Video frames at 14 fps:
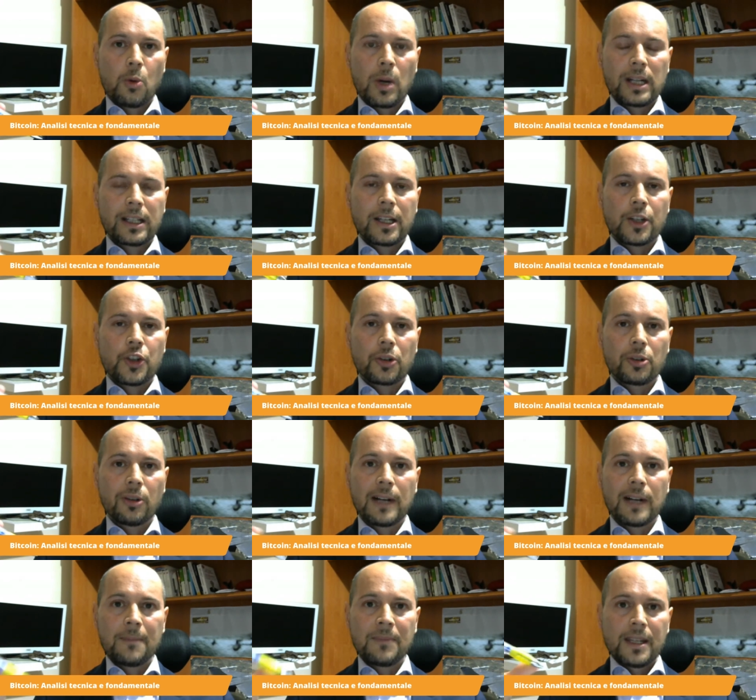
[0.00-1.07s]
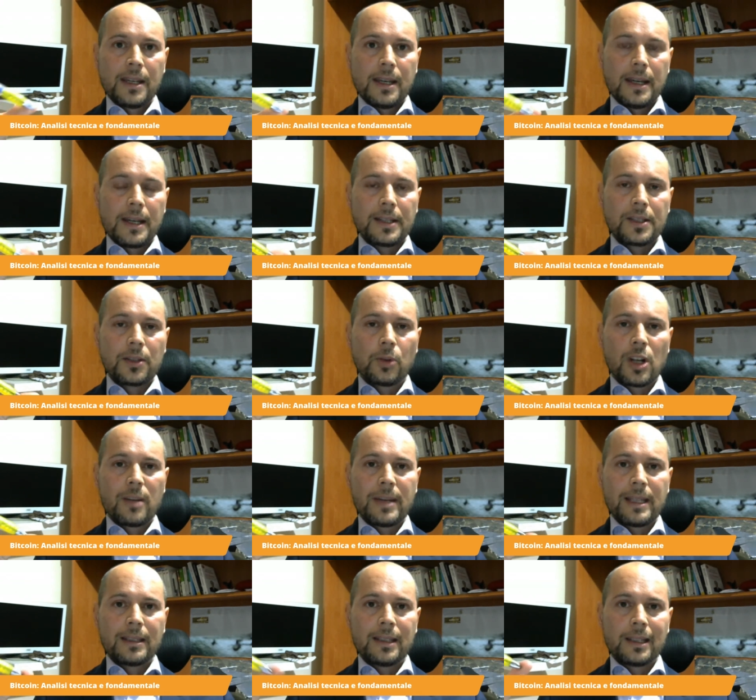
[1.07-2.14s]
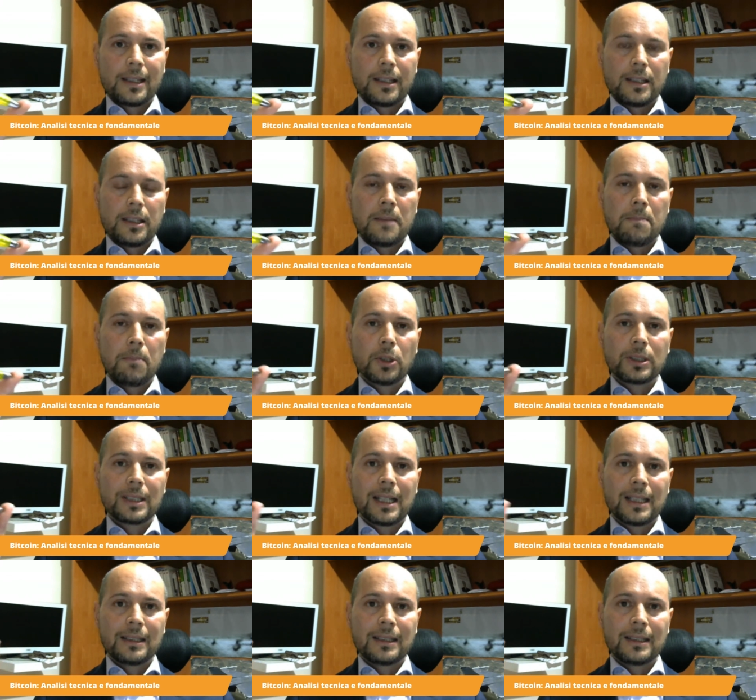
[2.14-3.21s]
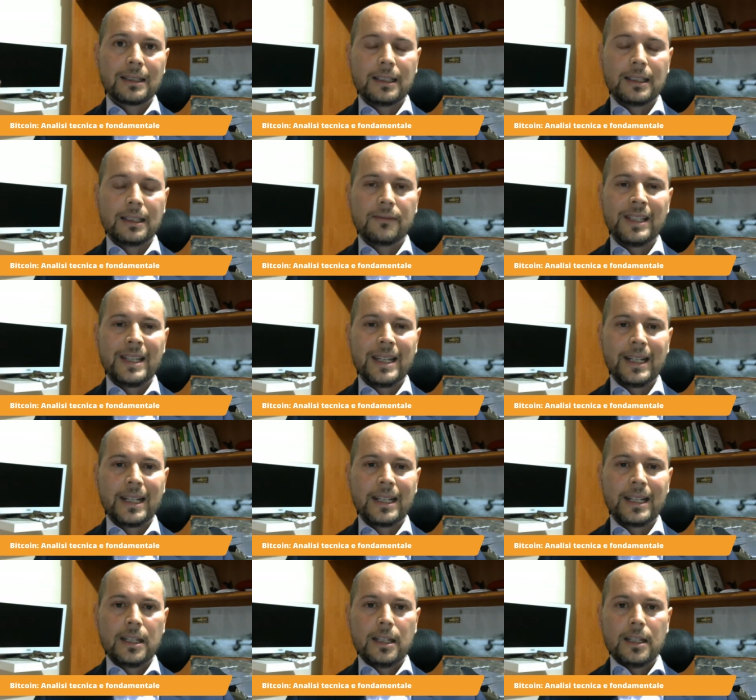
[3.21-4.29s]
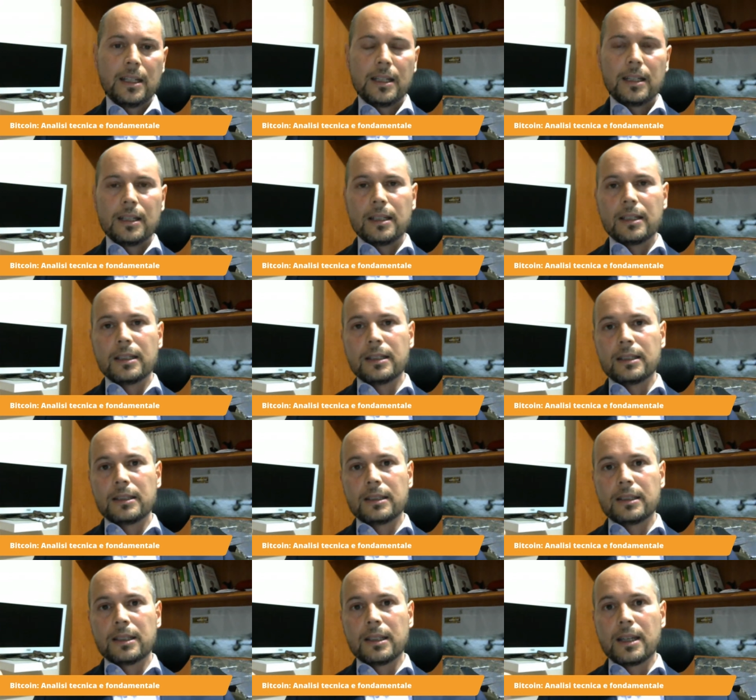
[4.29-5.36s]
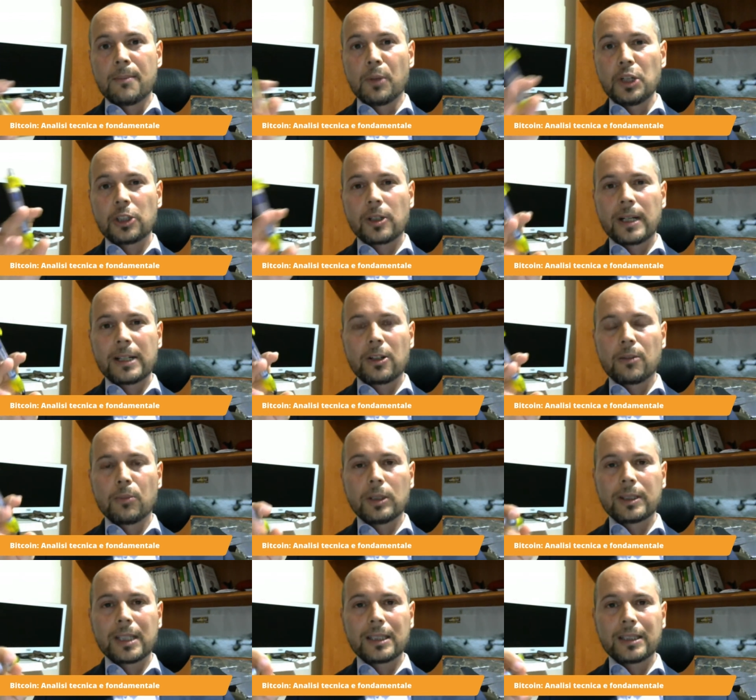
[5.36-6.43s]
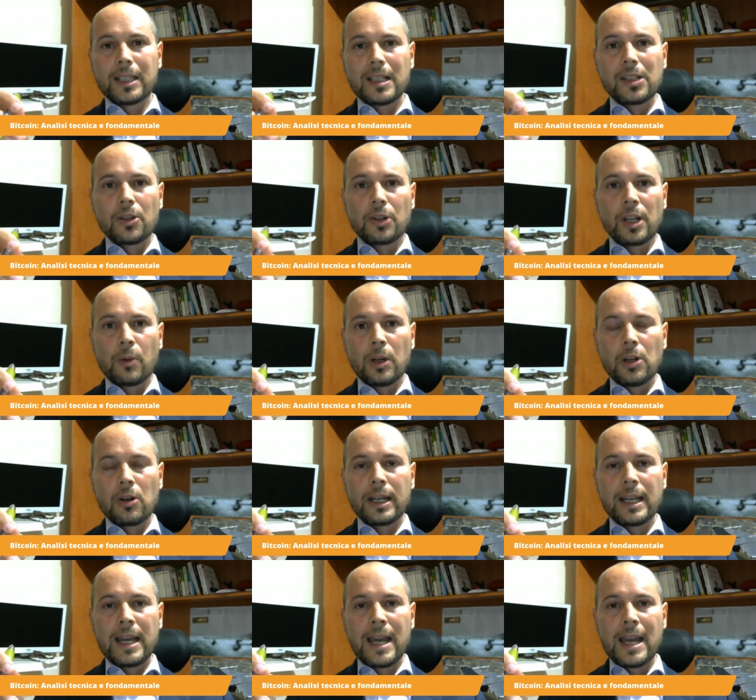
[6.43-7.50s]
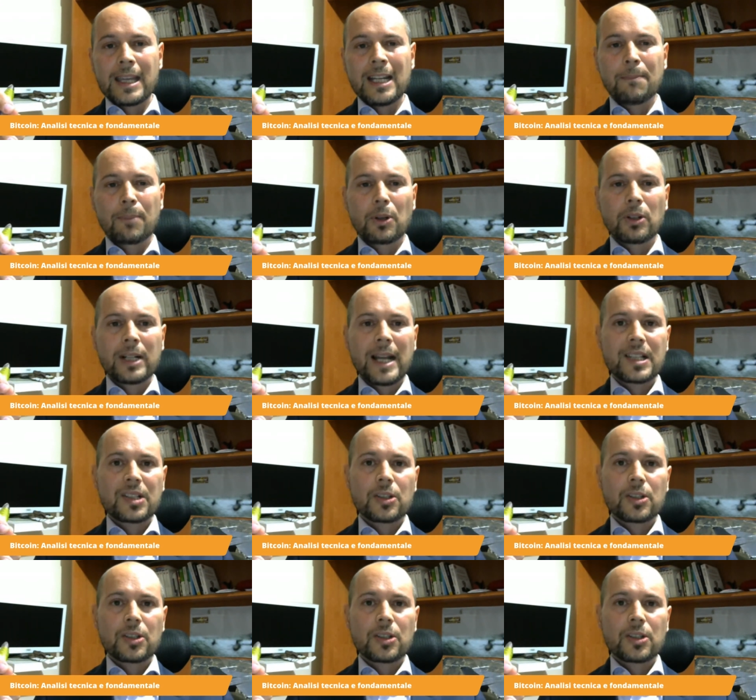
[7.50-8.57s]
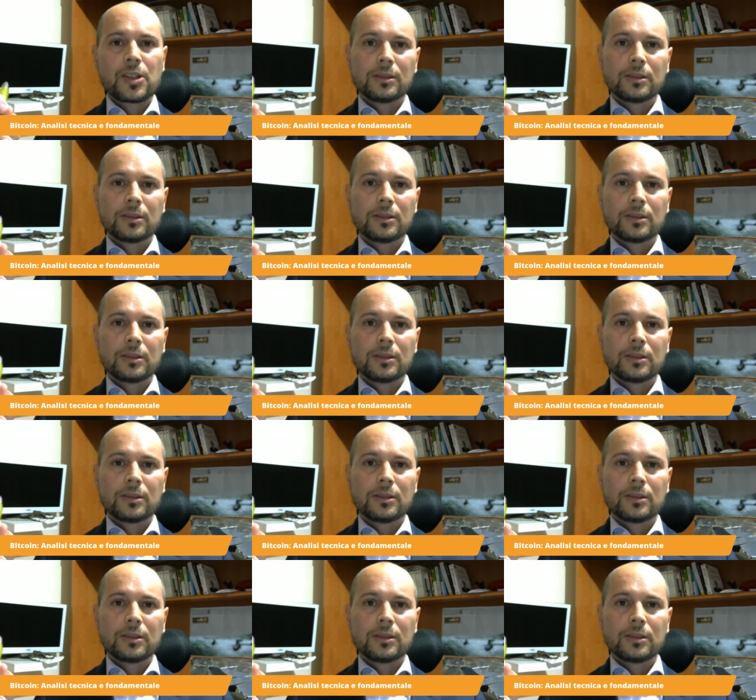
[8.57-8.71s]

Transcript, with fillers: qualche giorno fa, è sicuramente importante vedere eh, e monitorare con molta attenzione quello che è il progresso